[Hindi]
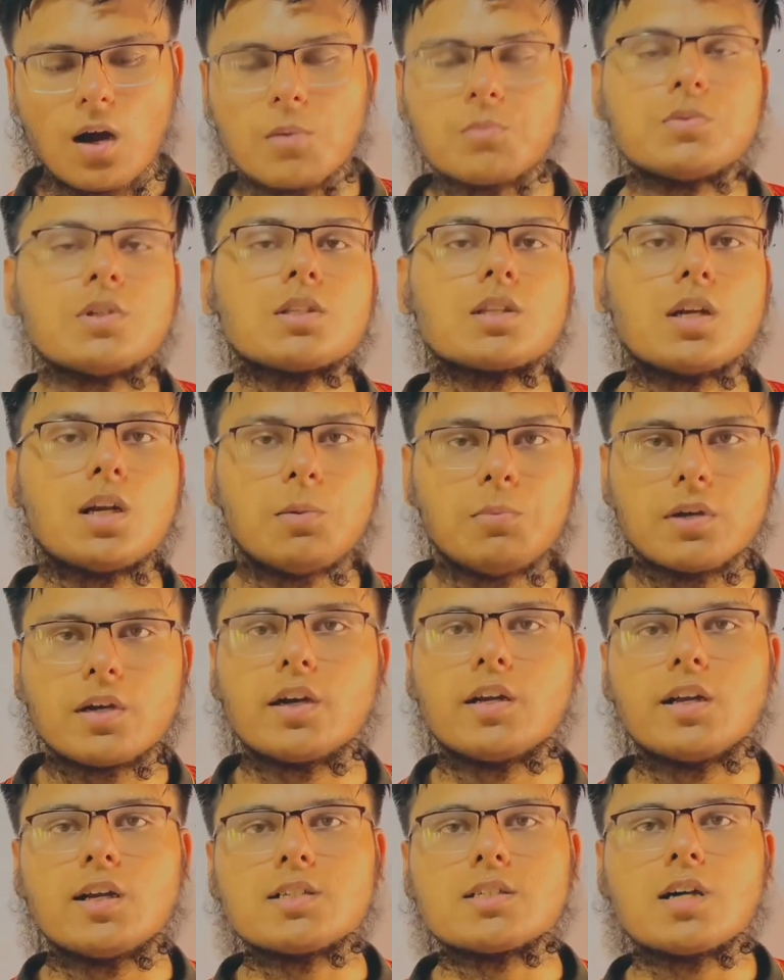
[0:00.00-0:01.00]
आप जितने भी
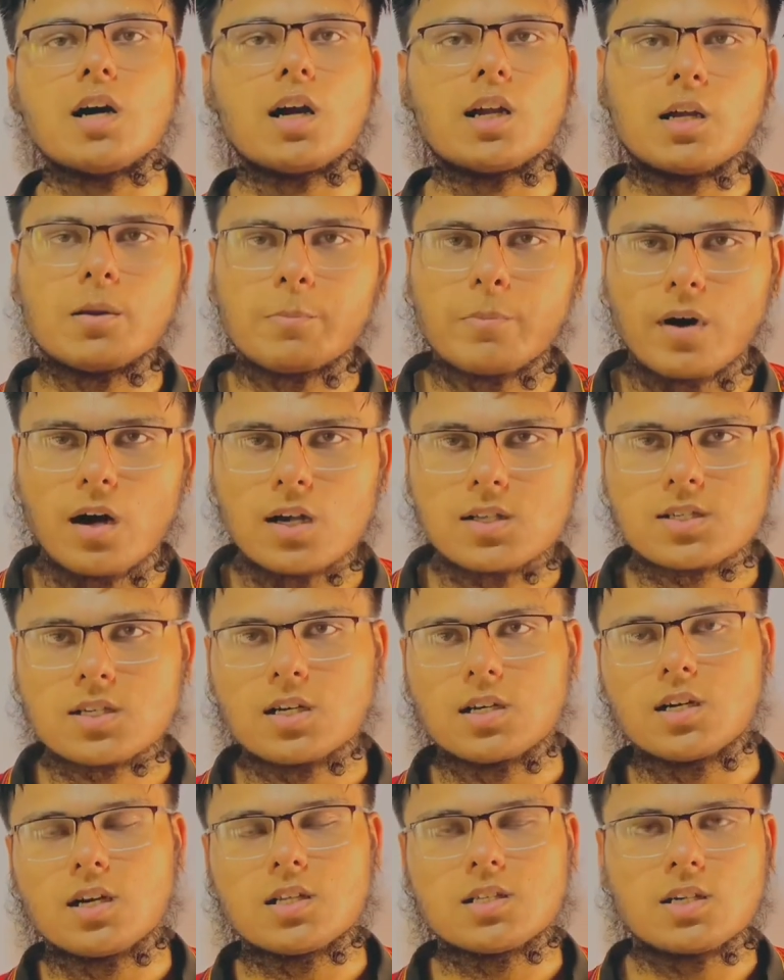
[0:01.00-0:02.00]
करना चाह रहे हैं पाँच
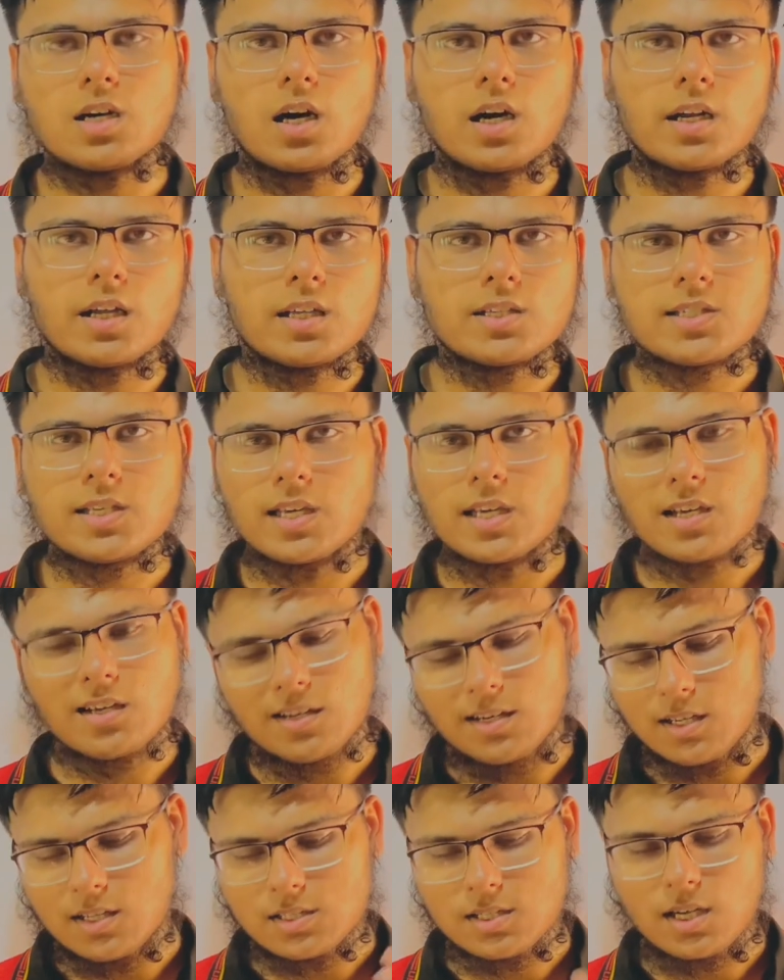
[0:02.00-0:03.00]
करना चाह रहे हैं छः
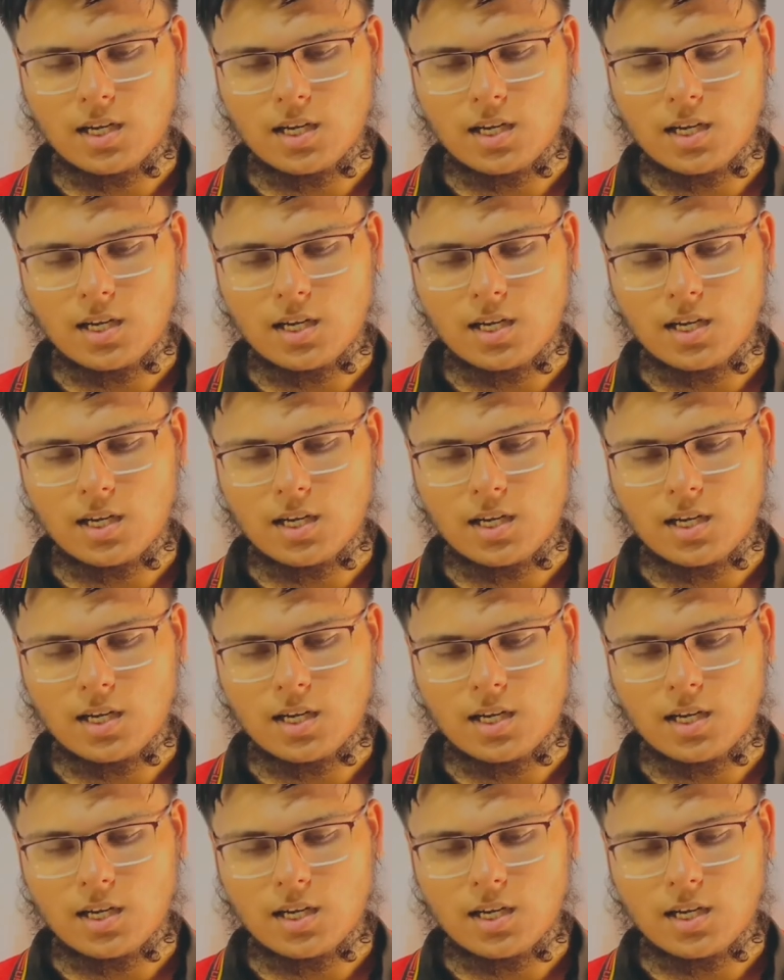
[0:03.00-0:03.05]
करना